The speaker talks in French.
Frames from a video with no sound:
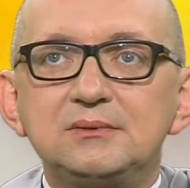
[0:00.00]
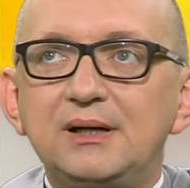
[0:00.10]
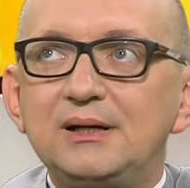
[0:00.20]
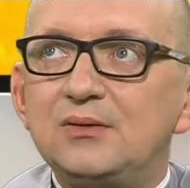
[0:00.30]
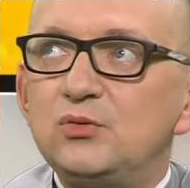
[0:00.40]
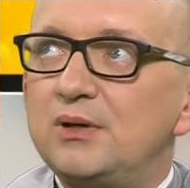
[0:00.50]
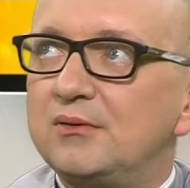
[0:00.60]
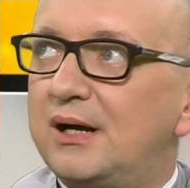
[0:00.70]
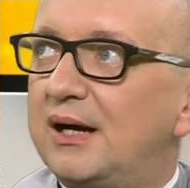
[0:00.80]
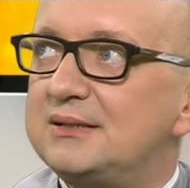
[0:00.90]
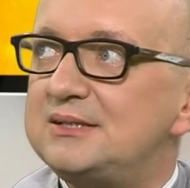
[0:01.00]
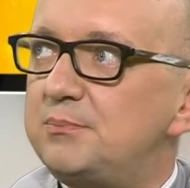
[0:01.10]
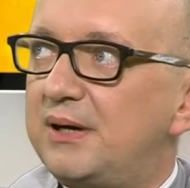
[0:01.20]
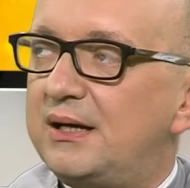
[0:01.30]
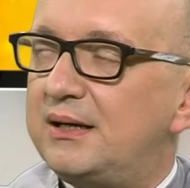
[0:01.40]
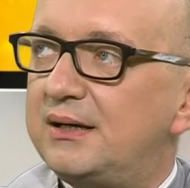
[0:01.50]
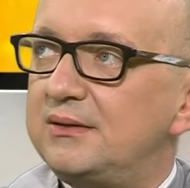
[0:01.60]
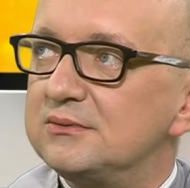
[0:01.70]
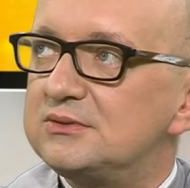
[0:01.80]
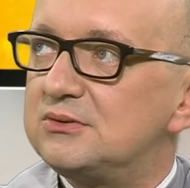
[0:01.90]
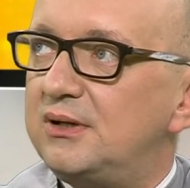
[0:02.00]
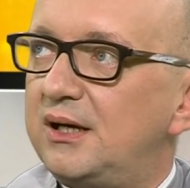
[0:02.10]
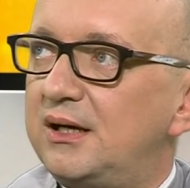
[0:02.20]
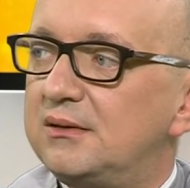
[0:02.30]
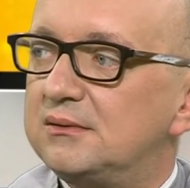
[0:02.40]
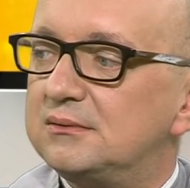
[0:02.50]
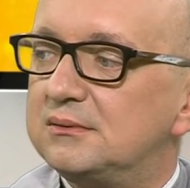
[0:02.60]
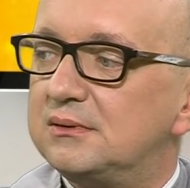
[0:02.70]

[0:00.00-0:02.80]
Ouais, la lumière. Voilà, c'est pas un rayon de soleil. Euh.